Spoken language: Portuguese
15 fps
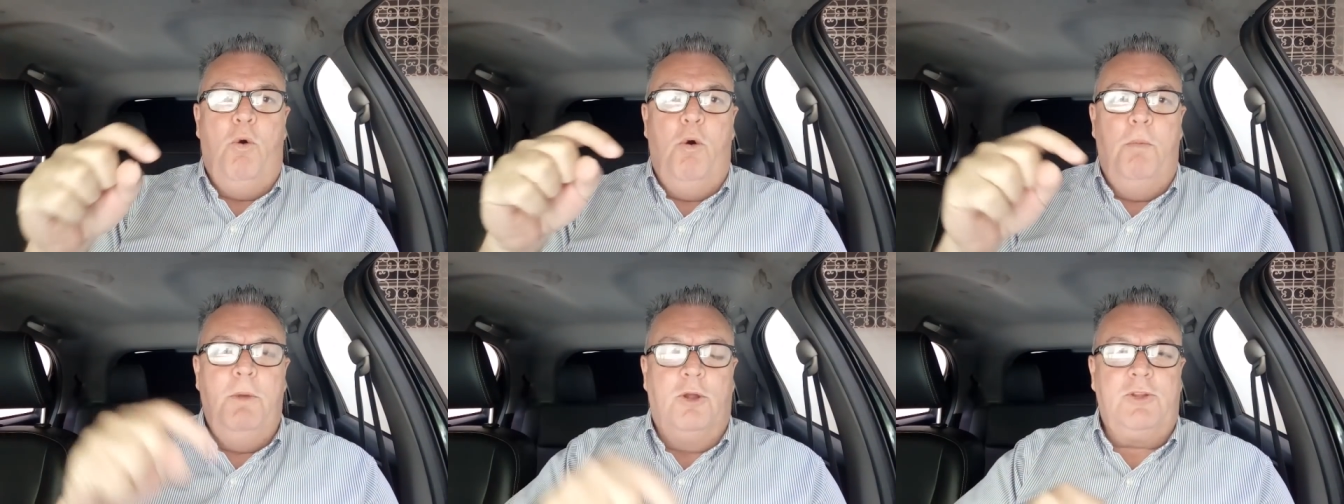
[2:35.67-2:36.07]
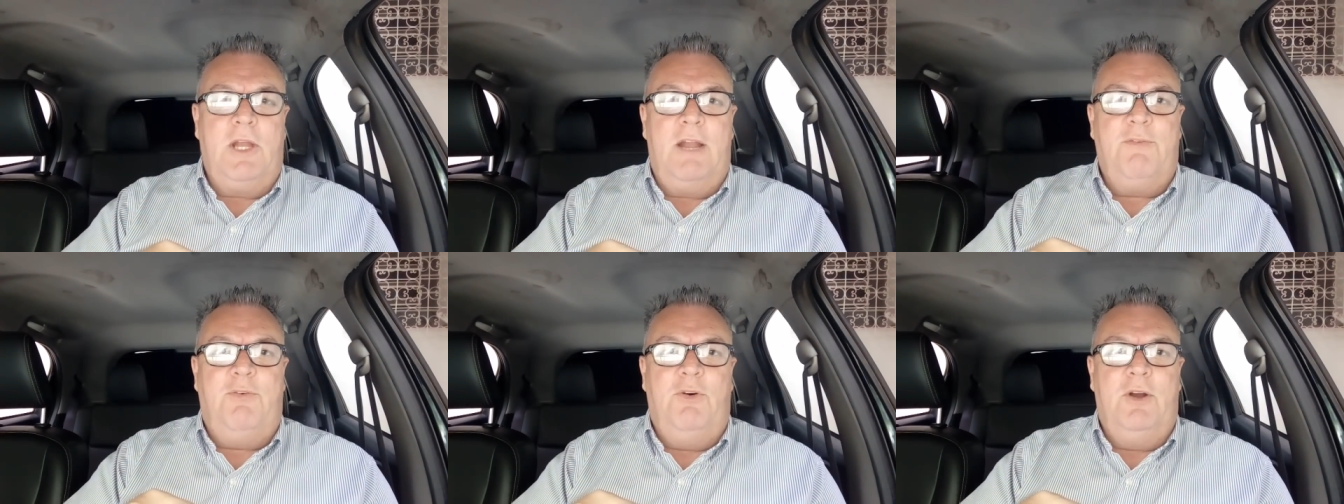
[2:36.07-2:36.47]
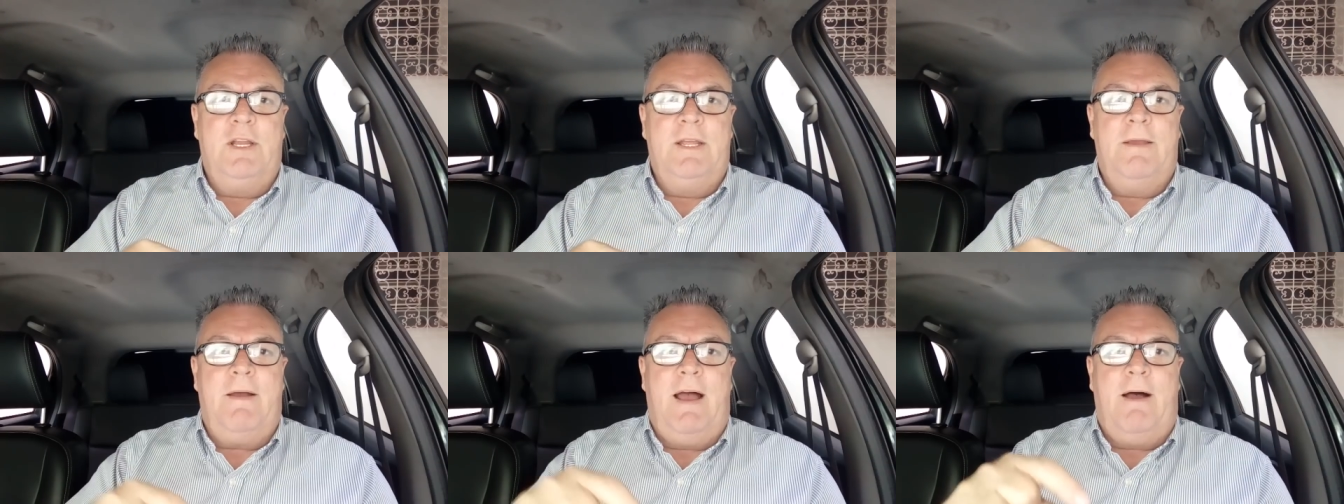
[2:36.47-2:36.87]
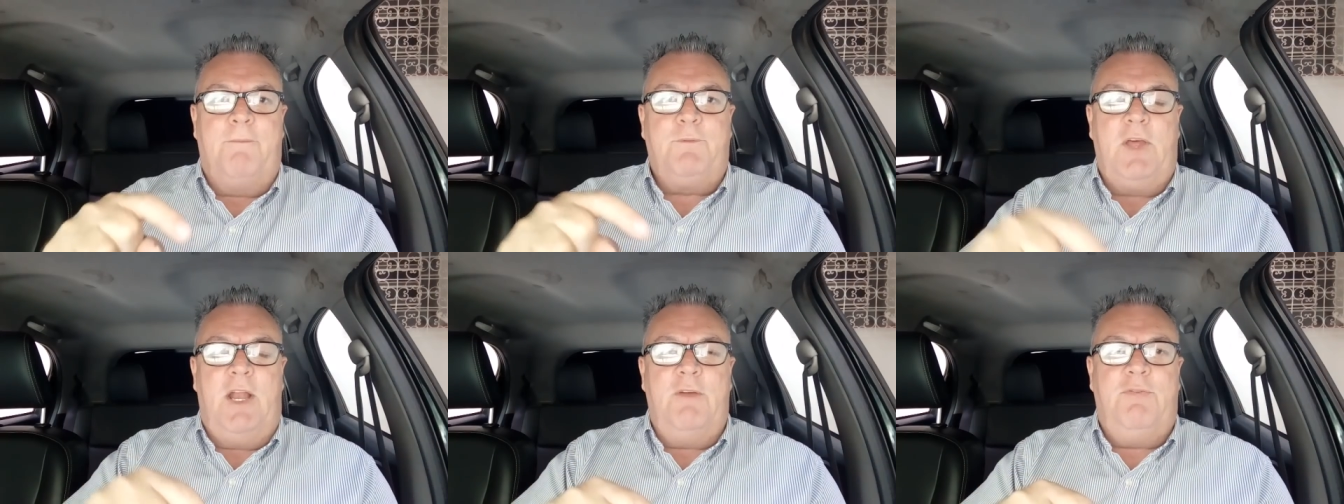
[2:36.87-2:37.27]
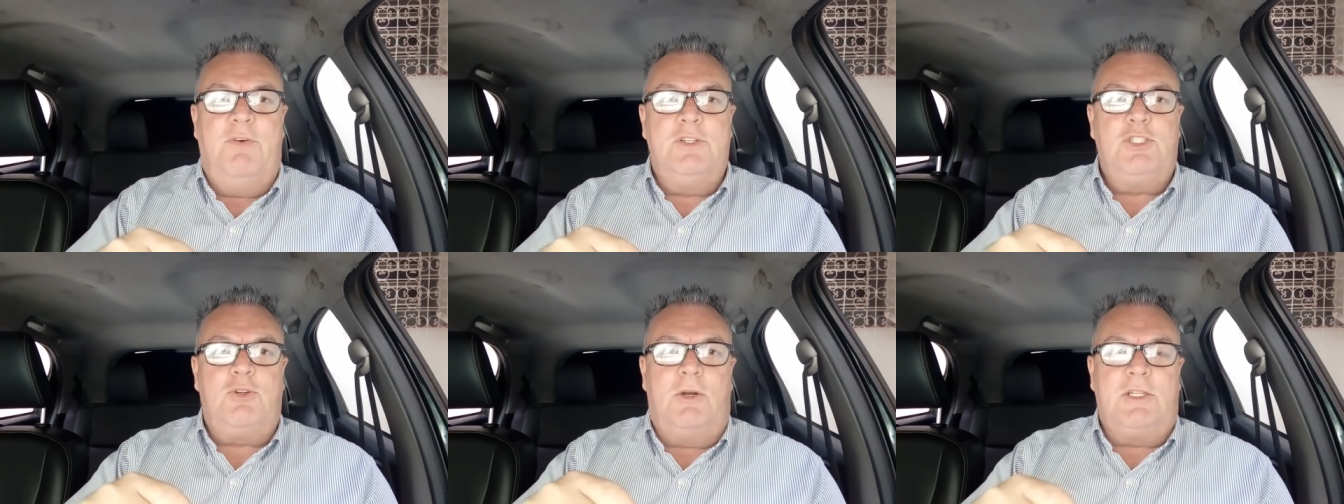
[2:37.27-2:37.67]
O meu telefone, ah, o
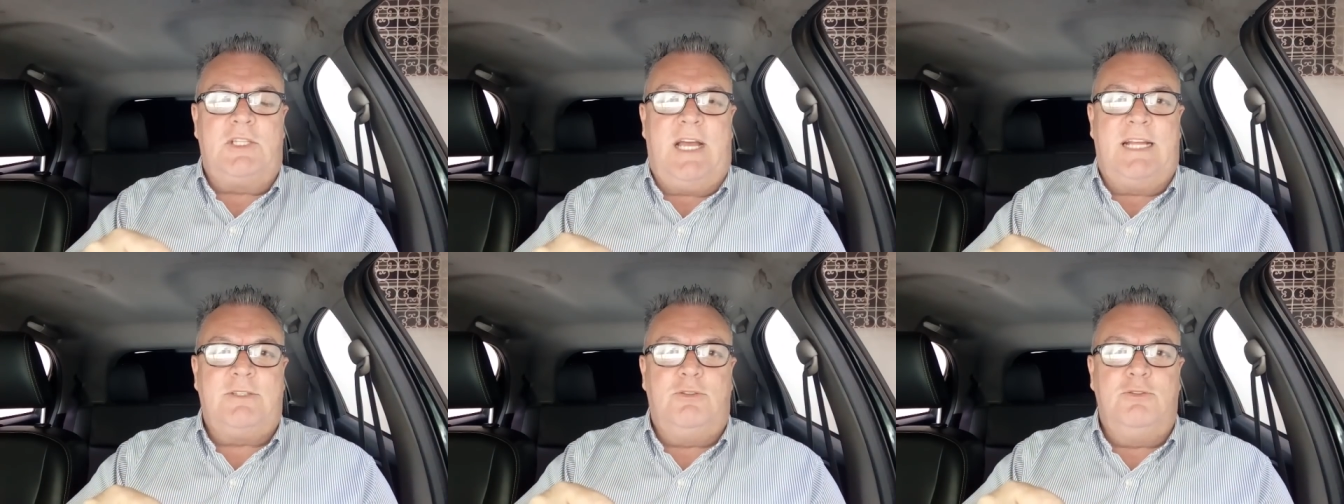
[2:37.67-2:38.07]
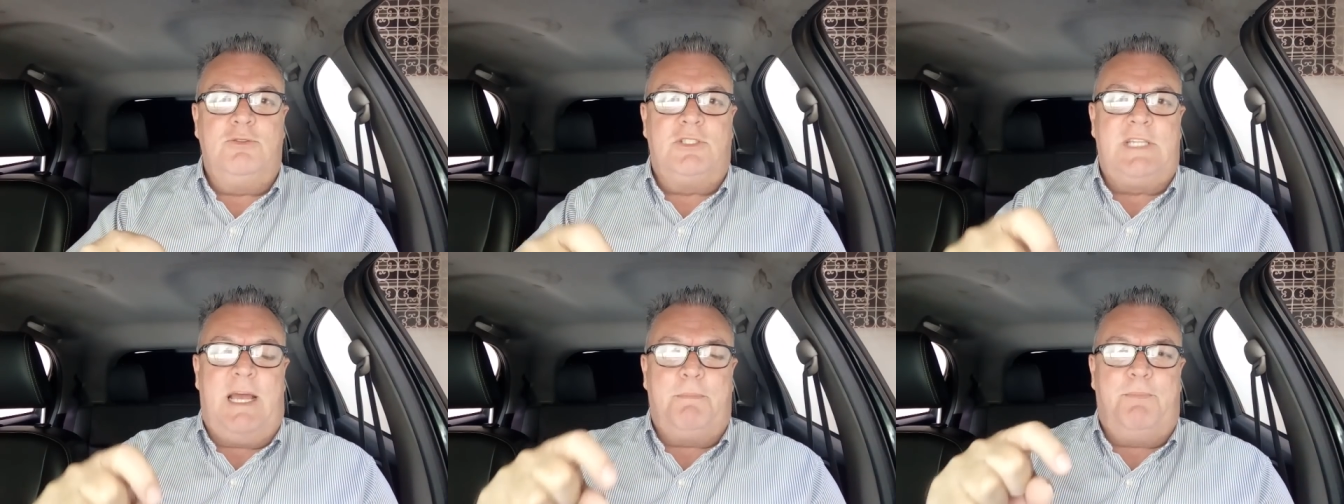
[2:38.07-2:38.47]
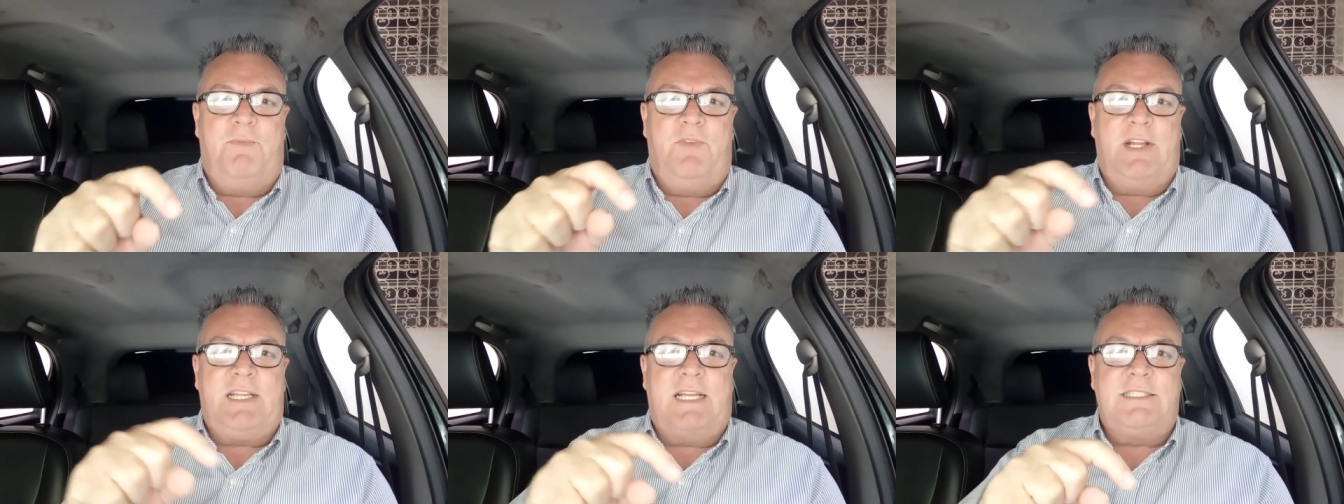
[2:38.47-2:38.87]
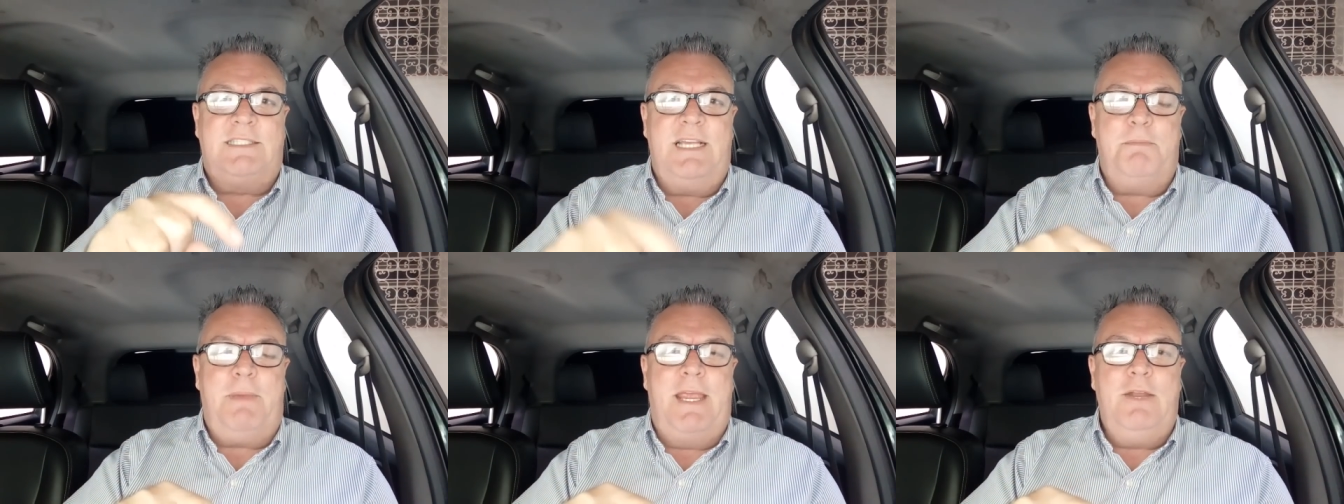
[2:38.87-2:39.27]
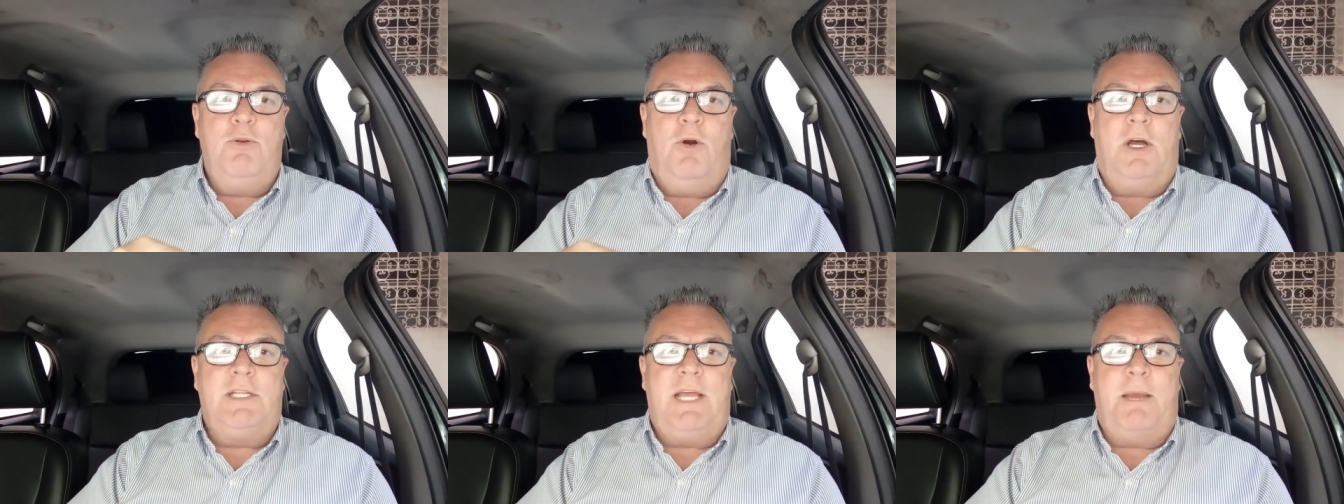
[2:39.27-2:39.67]
telefone de contato do Zap vai estar sempre aí
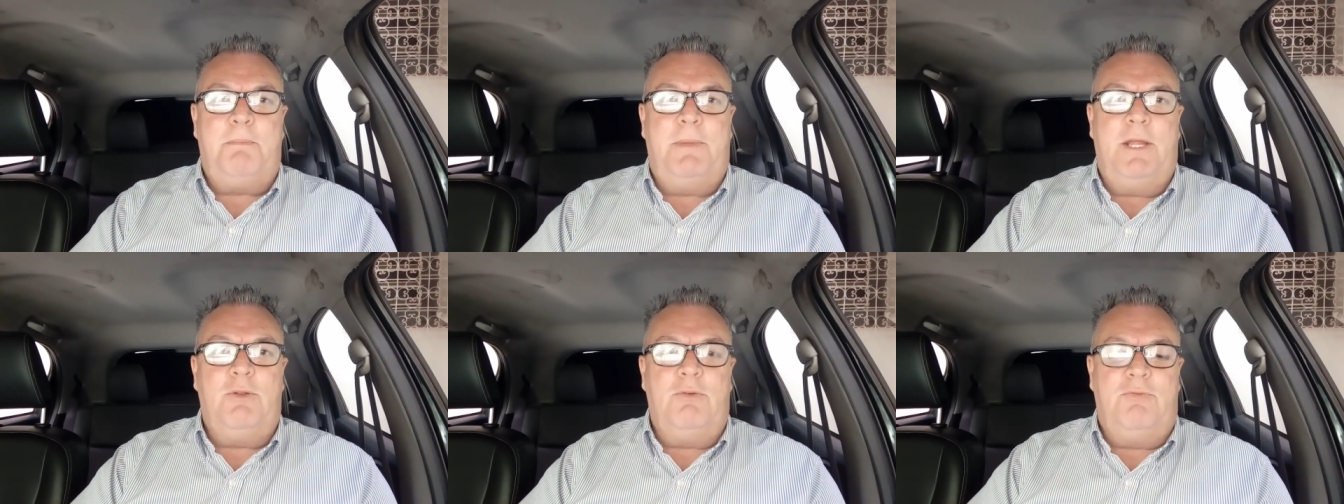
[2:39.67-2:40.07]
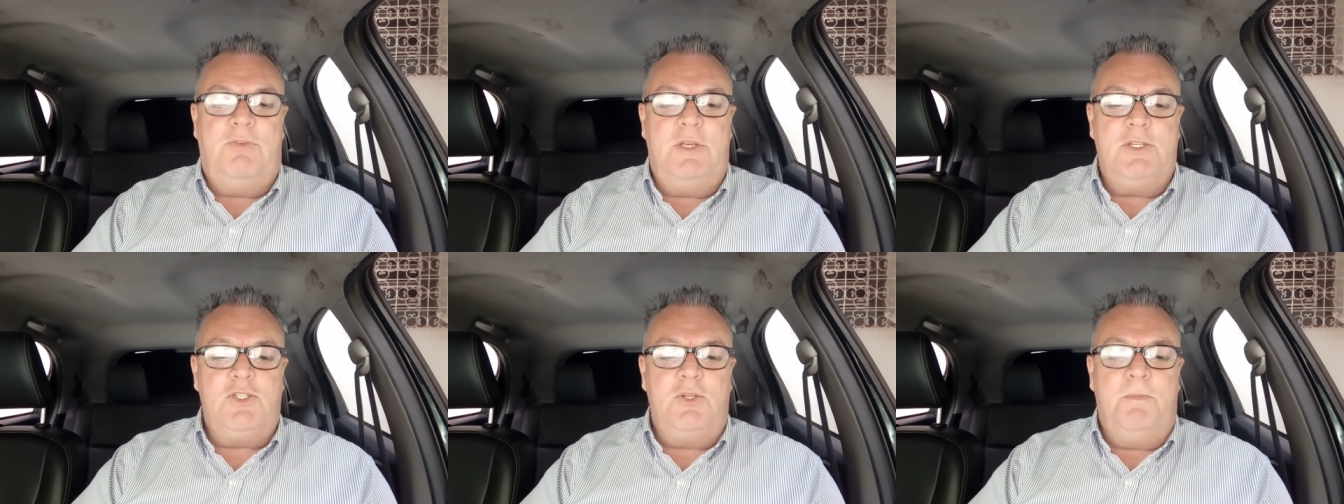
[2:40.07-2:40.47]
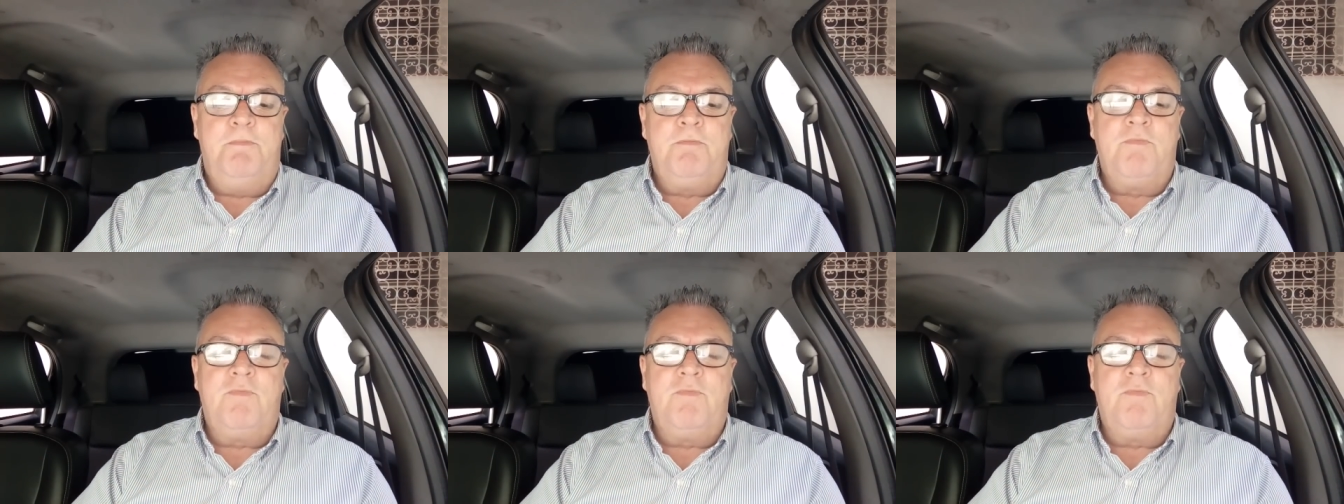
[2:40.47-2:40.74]
no rodapé do vídeo,